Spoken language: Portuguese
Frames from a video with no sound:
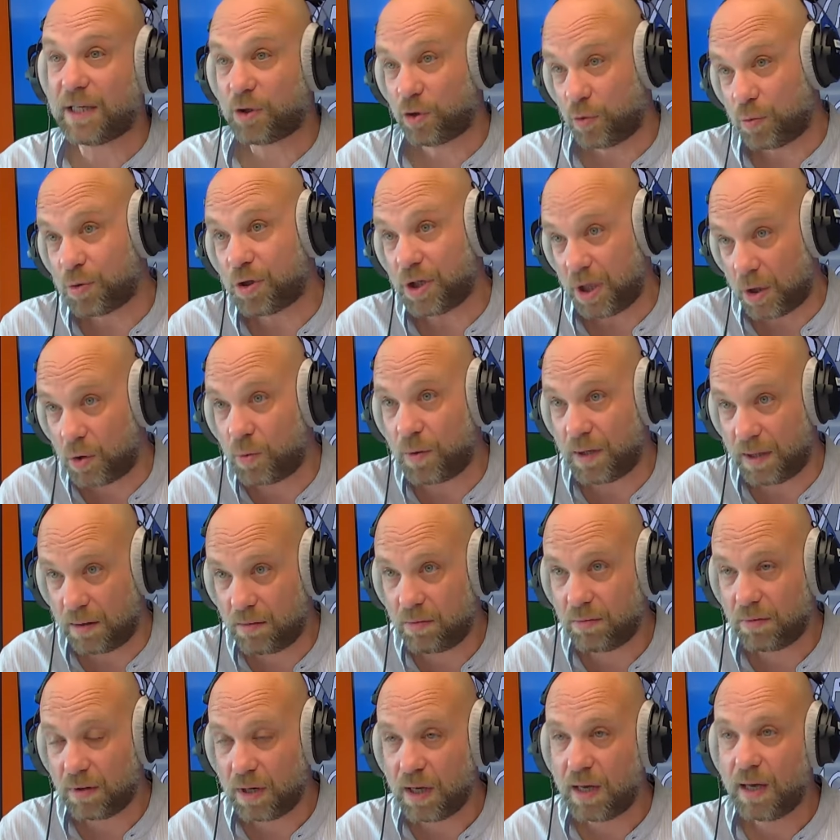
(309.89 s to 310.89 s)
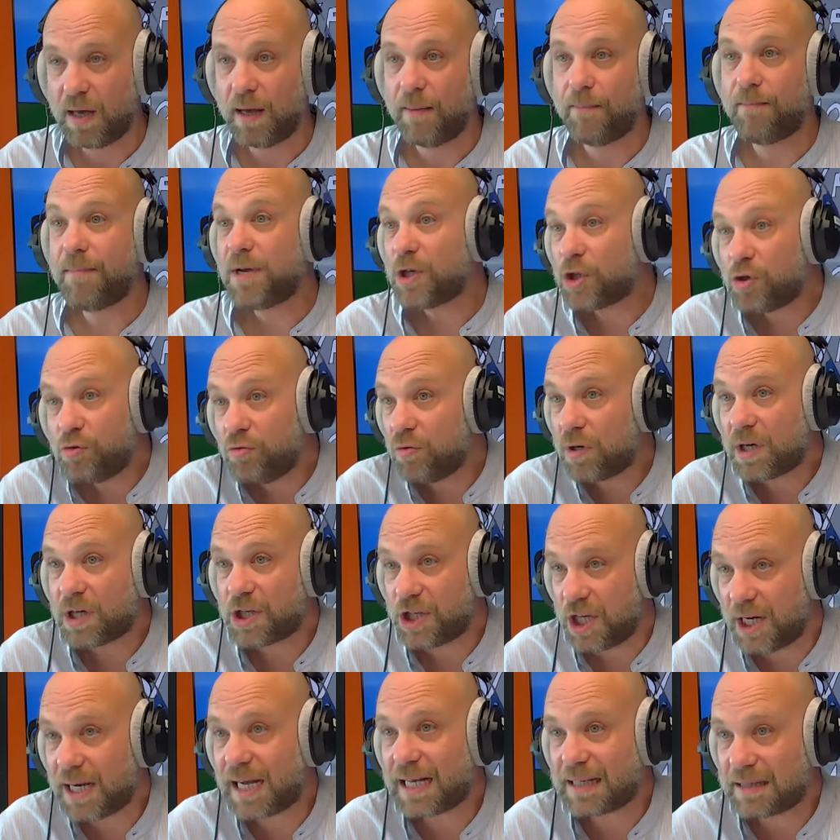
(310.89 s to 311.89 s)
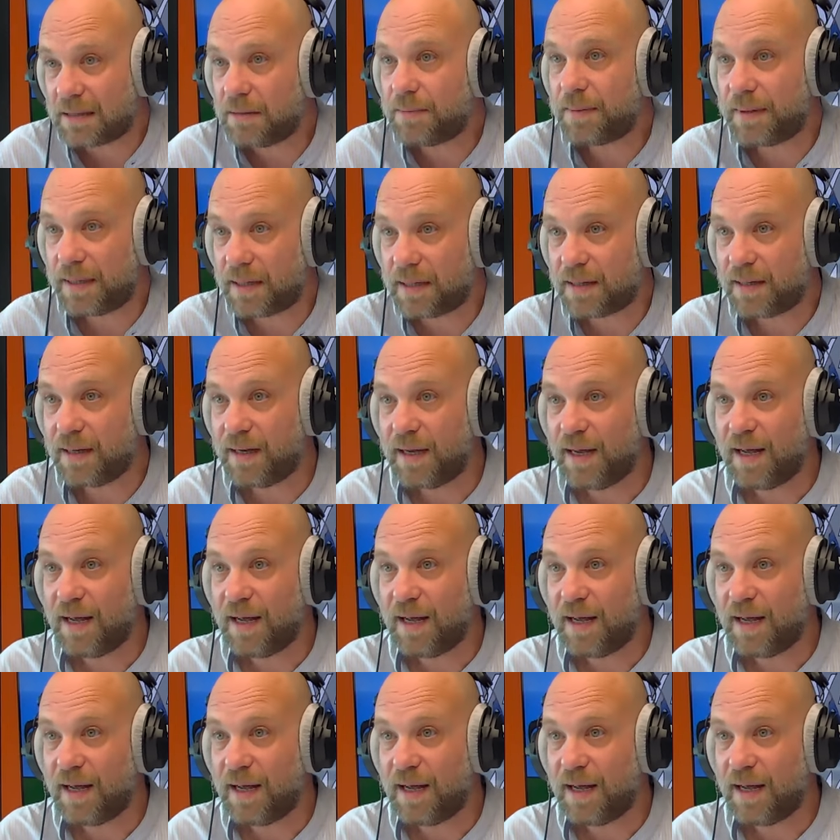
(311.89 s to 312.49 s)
substituído mas nunca chega a saber.